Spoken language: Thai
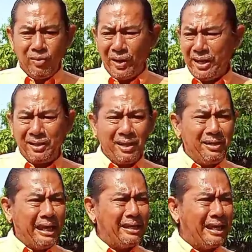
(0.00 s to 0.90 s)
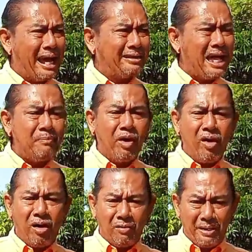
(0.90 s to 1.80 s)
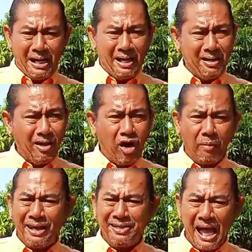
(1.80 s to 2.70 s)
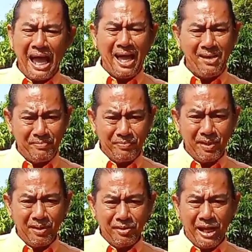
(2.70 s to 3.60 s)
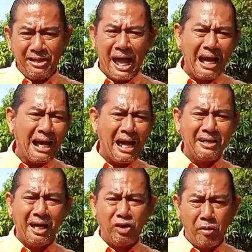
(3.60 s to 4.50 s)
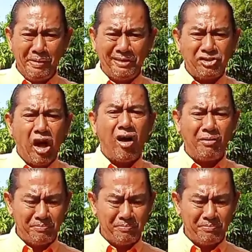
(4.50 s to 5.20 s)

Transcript: วันนี้คืนดีทนายตั้มก็ออกมา ออกมาแฉ เส้นทางการเงินของบิ๊กต่อ